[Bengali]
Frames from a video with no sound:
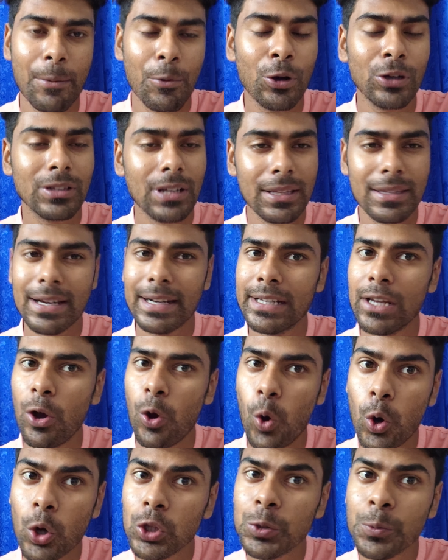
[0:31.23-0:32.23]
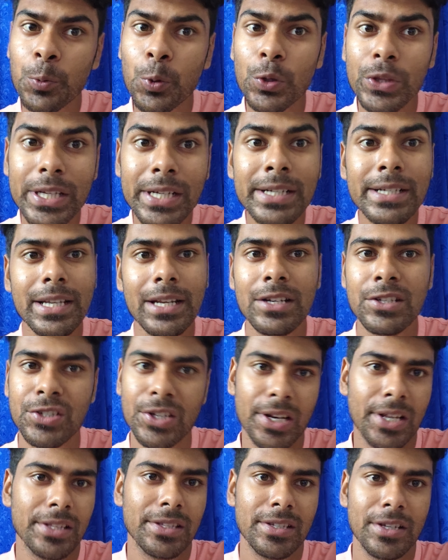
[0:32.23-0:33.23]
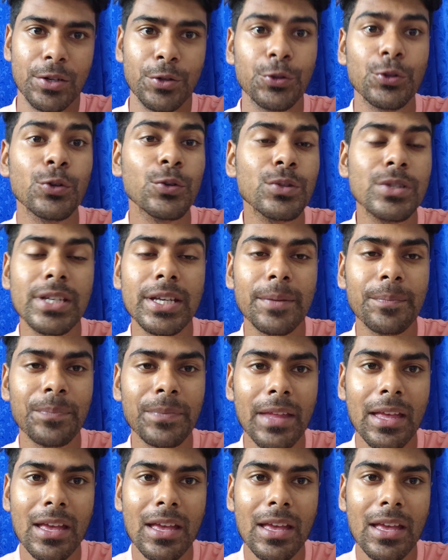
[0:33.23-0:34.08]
এবং তাদের একটা অদ্ভুত ইন্টেনশান আছে জানো তো যে